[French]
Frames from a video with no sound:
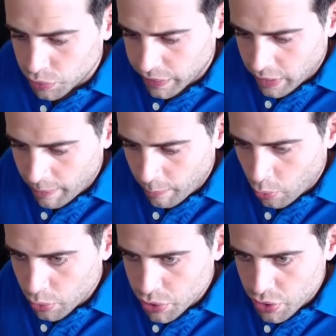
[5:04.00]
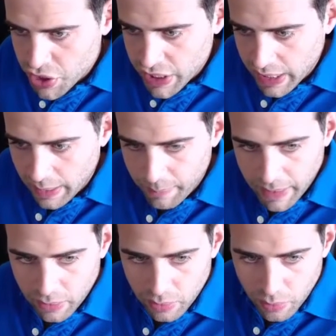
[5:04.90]
je vais quand même rechanger et
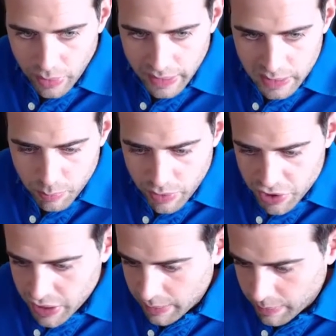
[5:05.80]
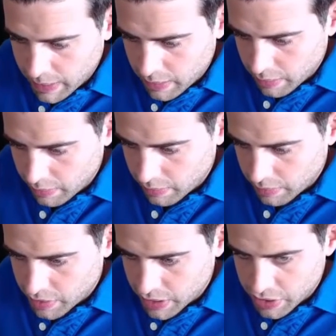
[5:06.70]
mettre l'index.html.
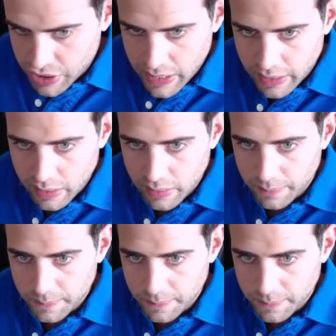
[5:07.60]
Tchic tchac.